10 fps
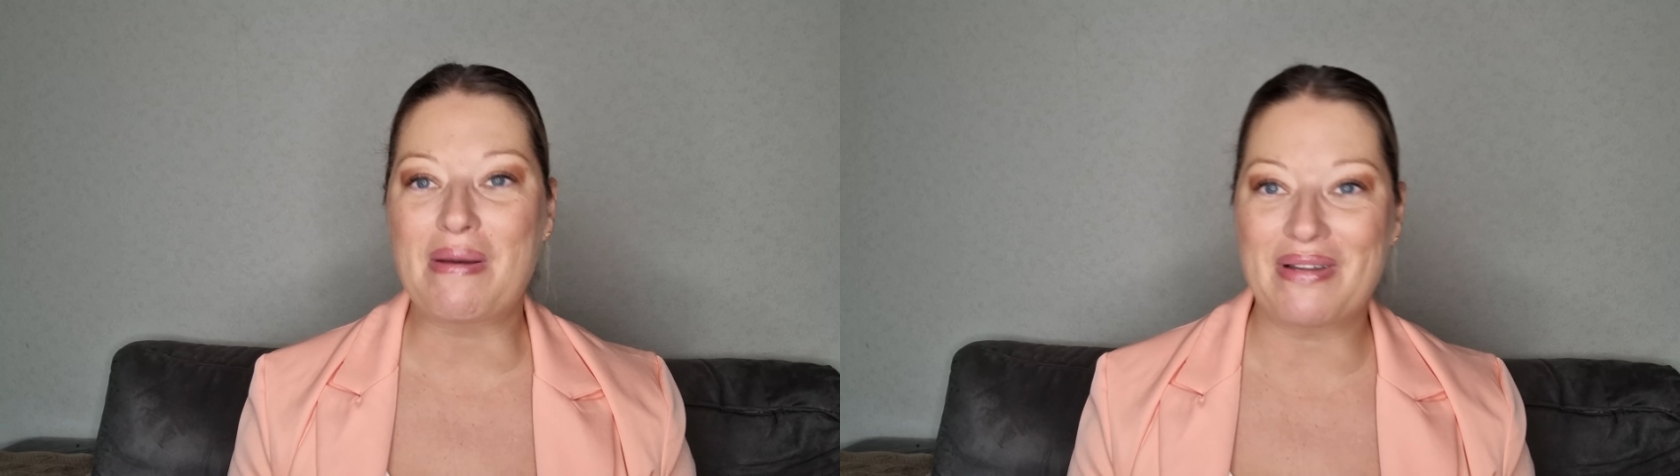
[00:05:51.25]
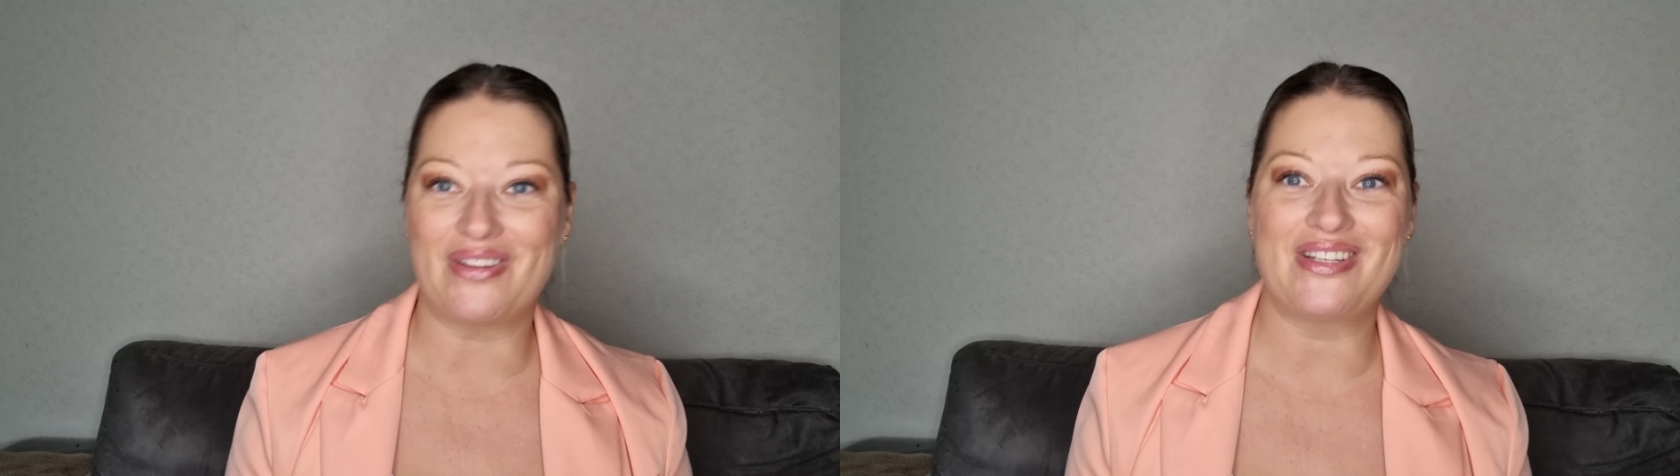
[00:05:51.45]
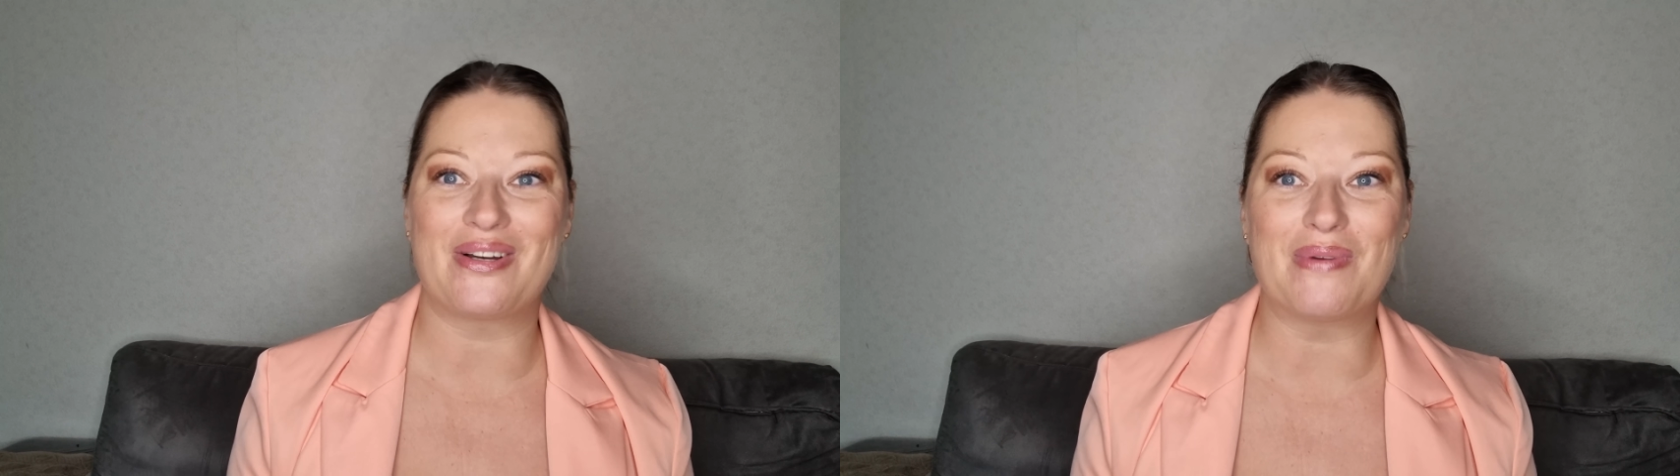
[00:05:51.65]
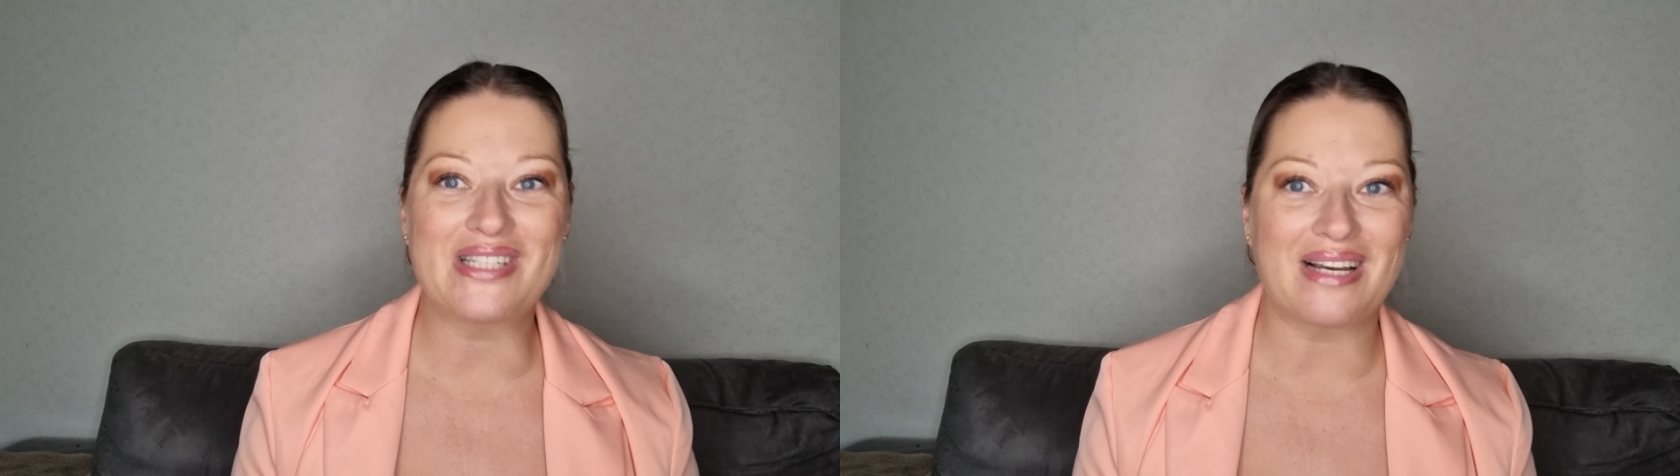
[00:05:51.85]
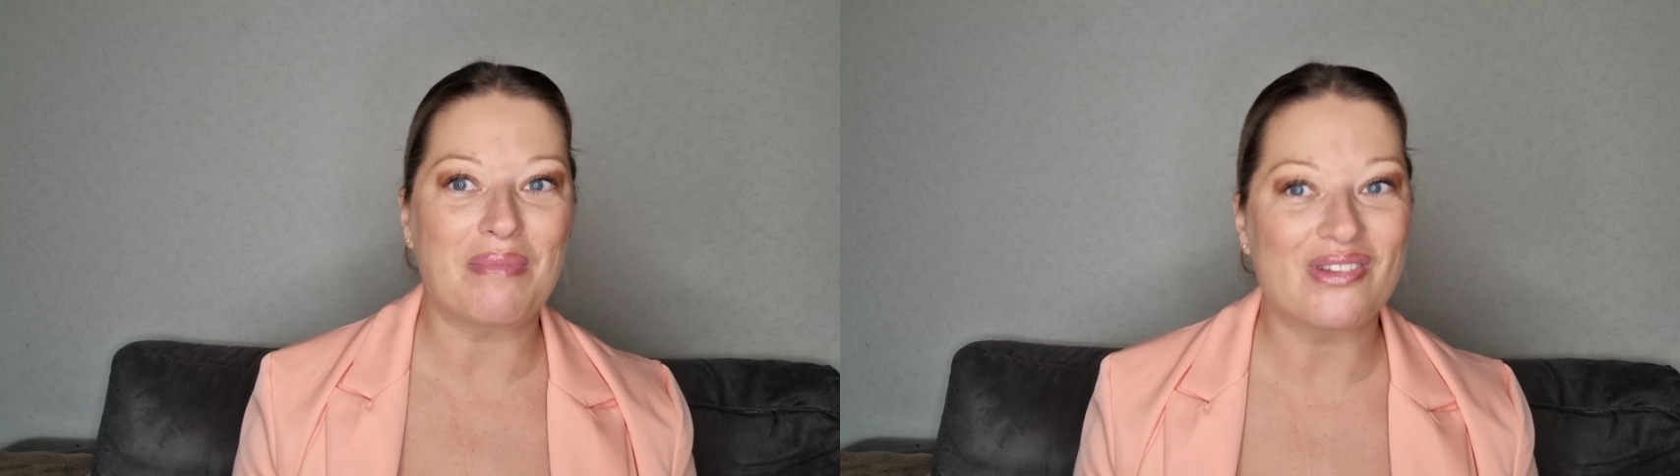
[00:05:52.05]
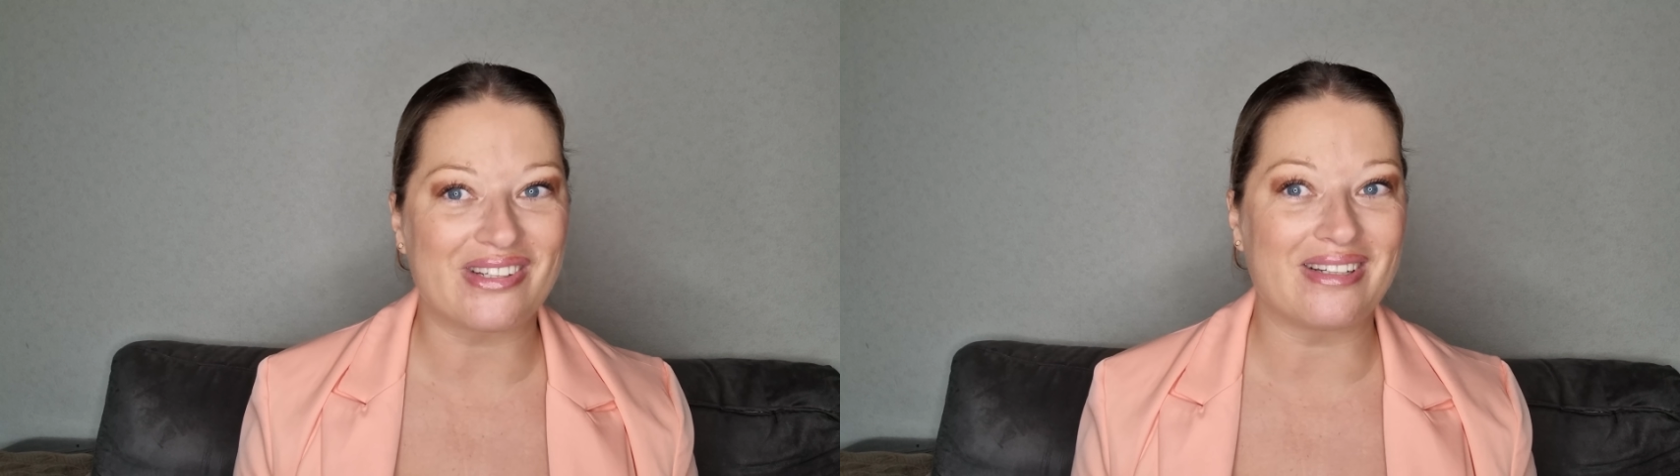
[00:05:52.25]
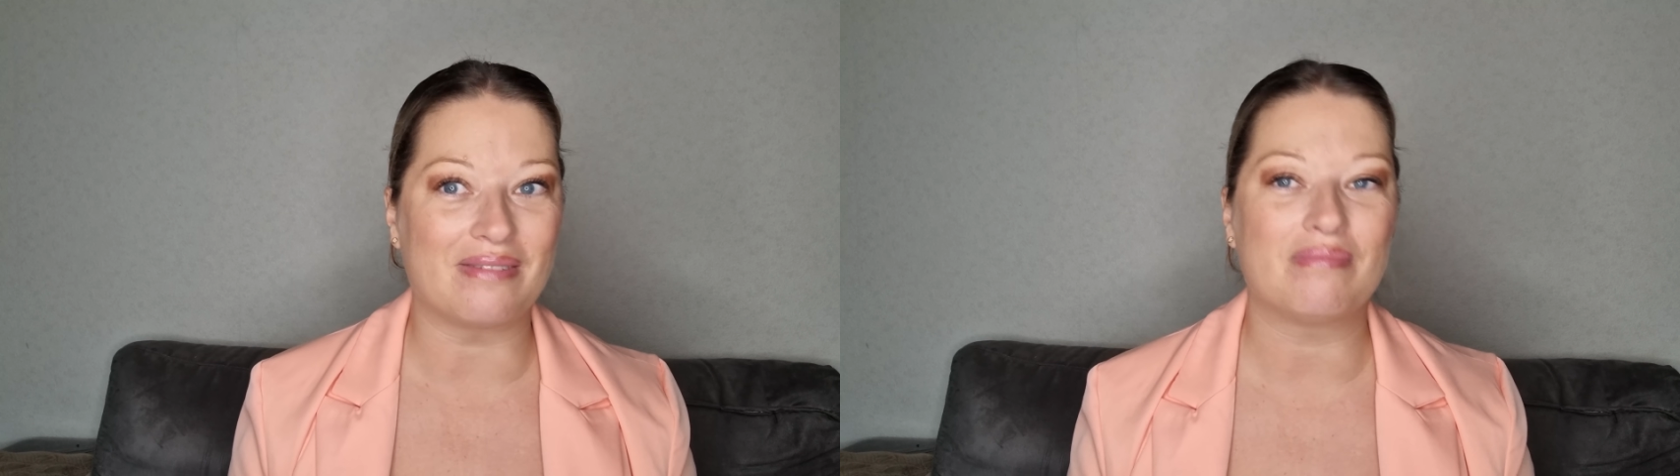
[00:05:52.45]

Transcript: Maintenant, ils commencent à manger.